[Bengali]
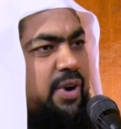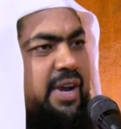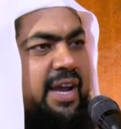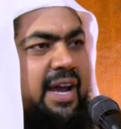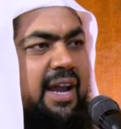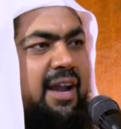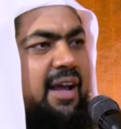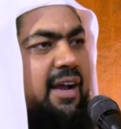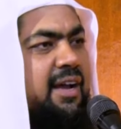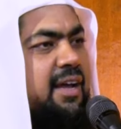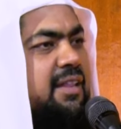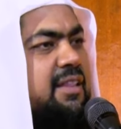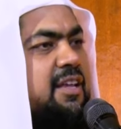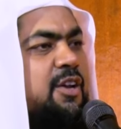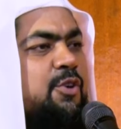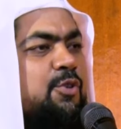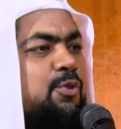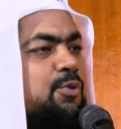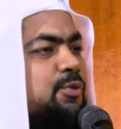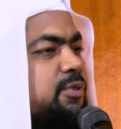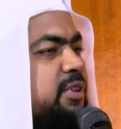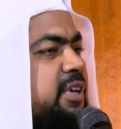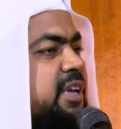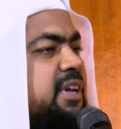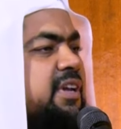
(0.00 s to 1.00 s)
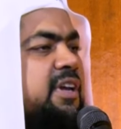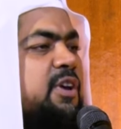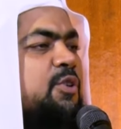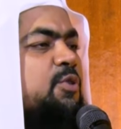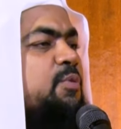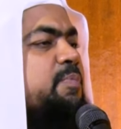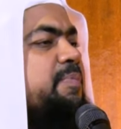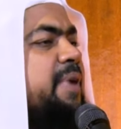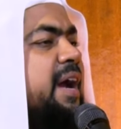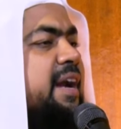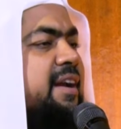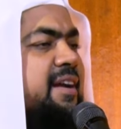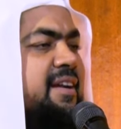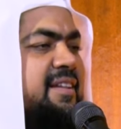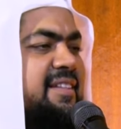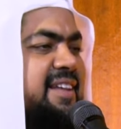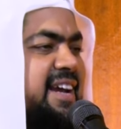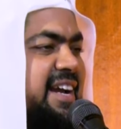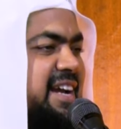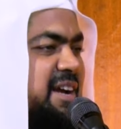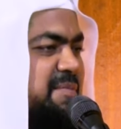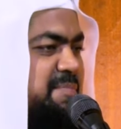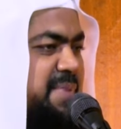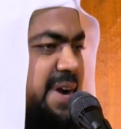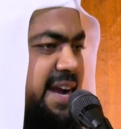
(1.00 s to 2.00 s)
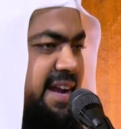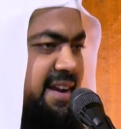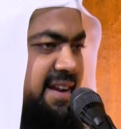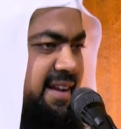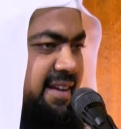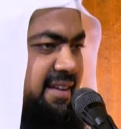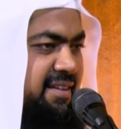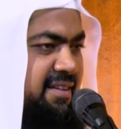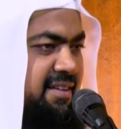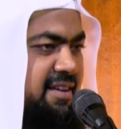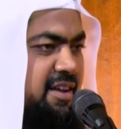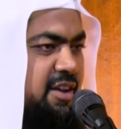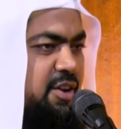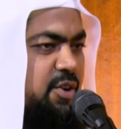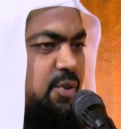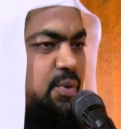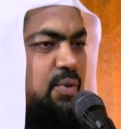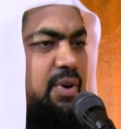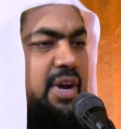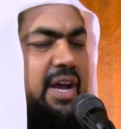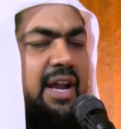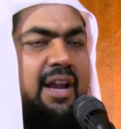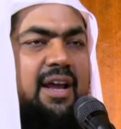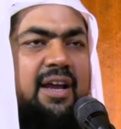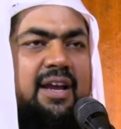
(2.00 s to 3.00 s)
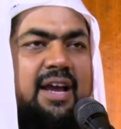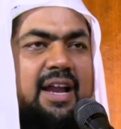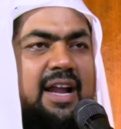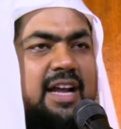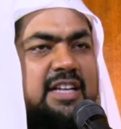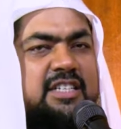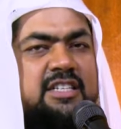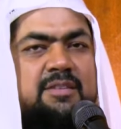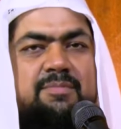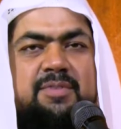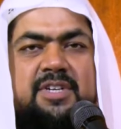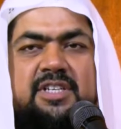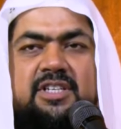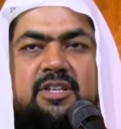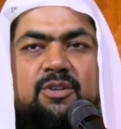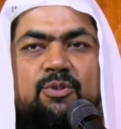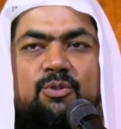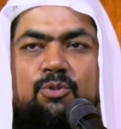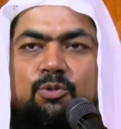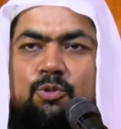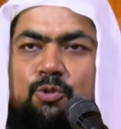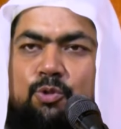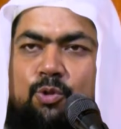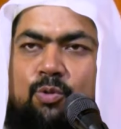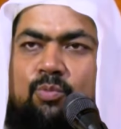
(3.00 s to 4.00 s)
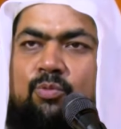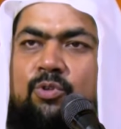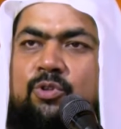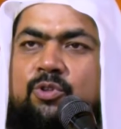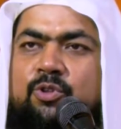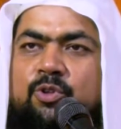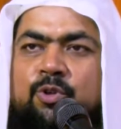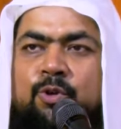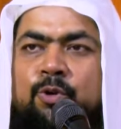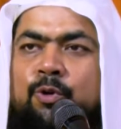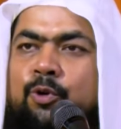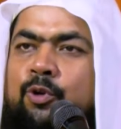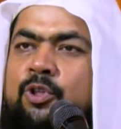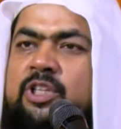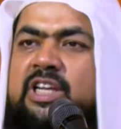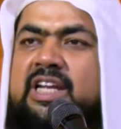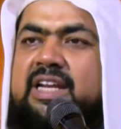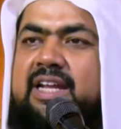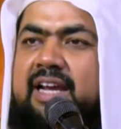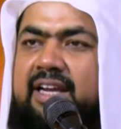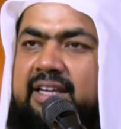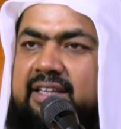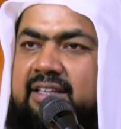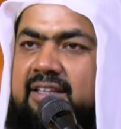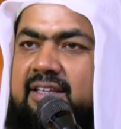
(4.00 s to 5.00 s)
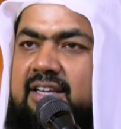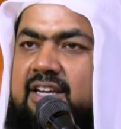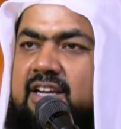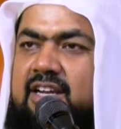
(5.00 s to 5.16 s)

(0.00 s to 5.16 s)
ওই এলাকাতে কোনো দিন কেউ পানির দেখা পায় নাই ওই এলাকার আশেপাশে কোনো সমুদ্র নদী নাই